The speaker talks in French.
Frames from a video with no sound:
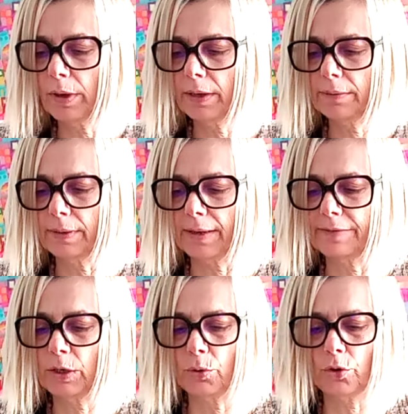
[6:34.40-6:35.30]
1,
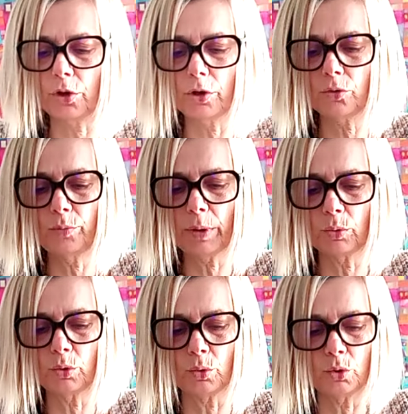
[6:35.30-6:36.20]
avec le cœur.
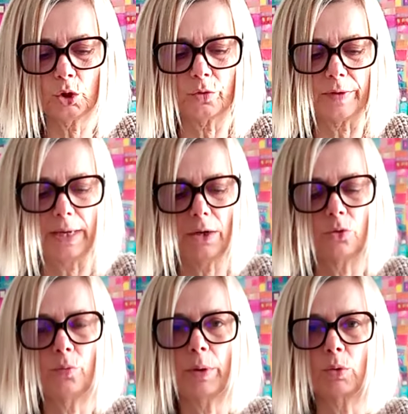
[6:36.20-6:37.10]
Numéro 2, le cheval.
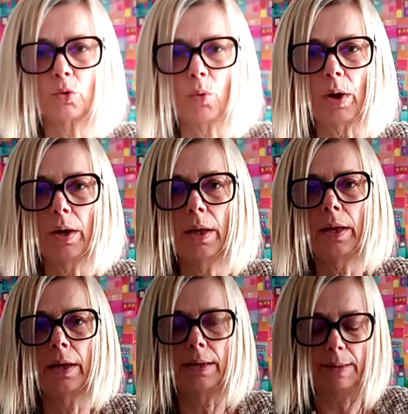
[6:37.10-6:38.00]
Numéro 3,
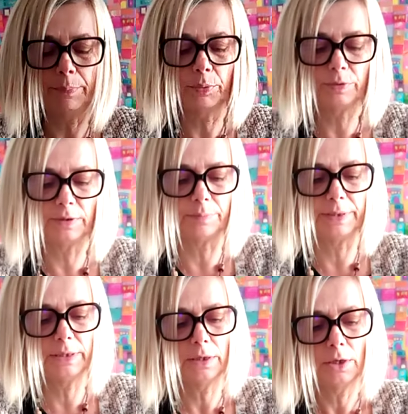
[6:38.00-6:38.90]
la petite
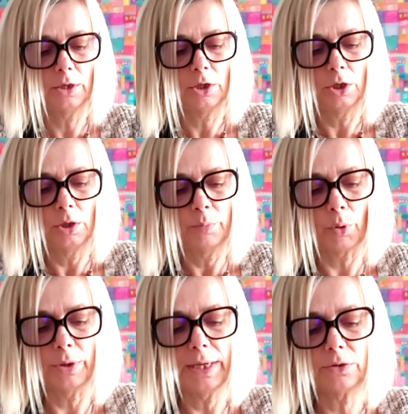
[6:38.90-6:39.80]
bille.
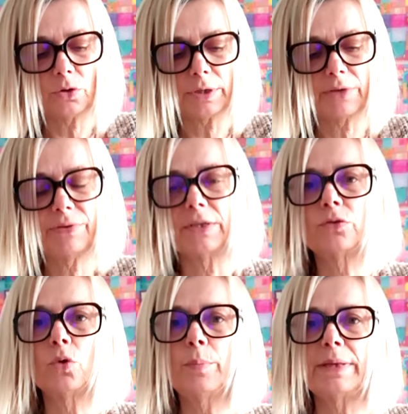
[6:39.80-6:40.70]
Prenez un temps de
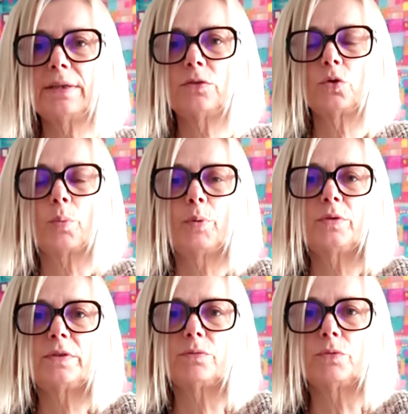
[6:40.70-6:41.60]
réflexion, mettez sur
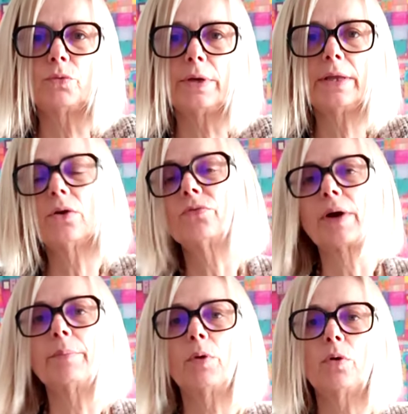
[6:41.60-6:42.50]
pause si vous voulez euh,
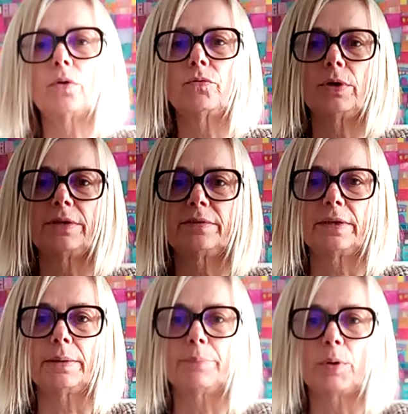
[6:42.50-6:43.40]
vraiment euh, vous
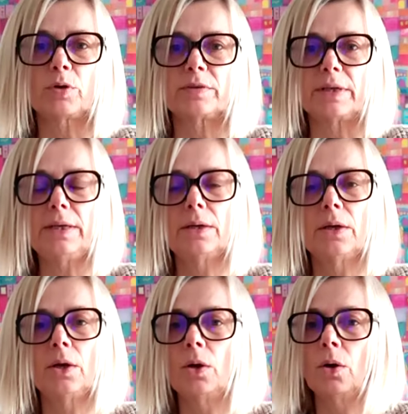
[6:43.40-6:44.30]
laisser porter.
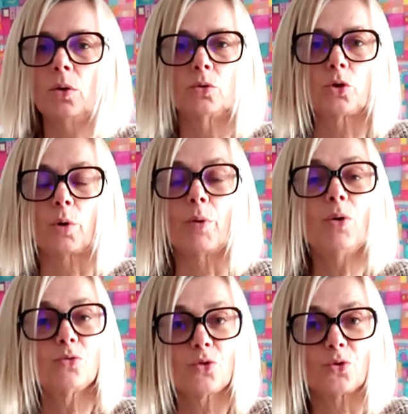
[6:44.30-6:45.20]

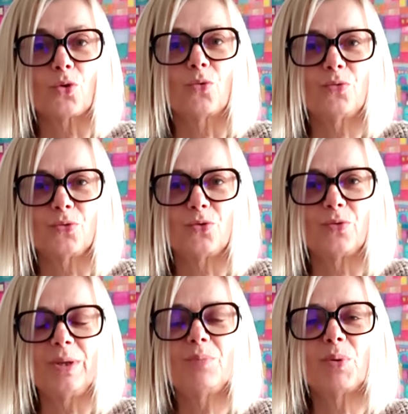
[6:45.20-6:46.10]
Autrement, on se retrouve tout de
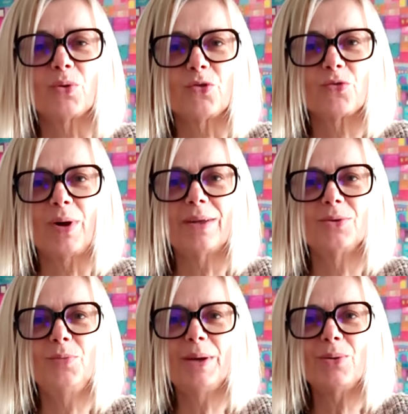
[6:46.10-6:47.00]
suite pour le choix
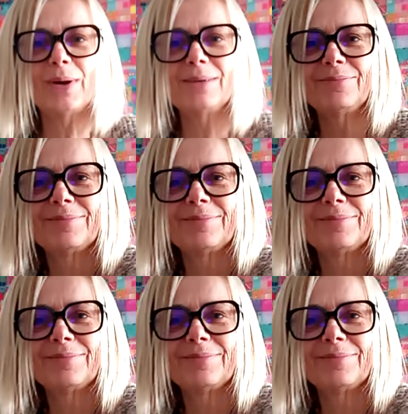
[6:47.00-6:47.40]
numéro 1.